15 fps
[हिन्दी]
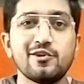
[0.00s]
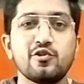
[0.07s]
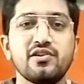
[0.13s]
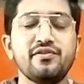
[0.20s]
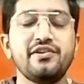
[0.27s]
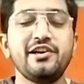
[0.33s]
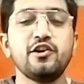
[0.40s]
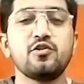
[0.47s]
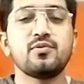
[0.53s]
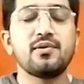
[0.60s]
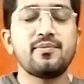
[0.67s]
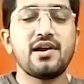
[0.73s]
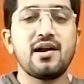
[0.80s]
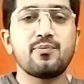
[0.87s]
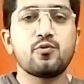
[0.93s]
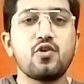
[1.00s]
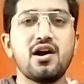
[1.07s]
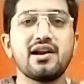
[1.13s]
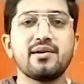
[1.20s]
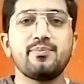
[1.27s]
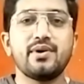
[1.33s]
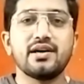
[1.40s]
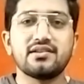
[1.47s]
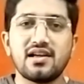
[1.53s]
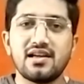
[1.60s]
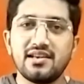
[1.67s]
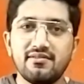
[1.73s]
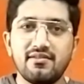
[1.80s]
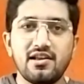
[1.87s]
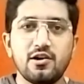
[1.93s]
क्योंकि वीडियो में मैं आपको आगे
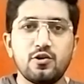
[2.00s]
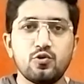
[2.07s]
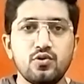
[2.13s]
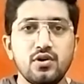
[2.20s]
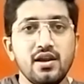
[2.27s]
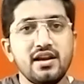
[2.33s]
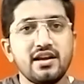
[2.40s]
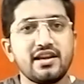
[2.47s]
बताने वाला हूँ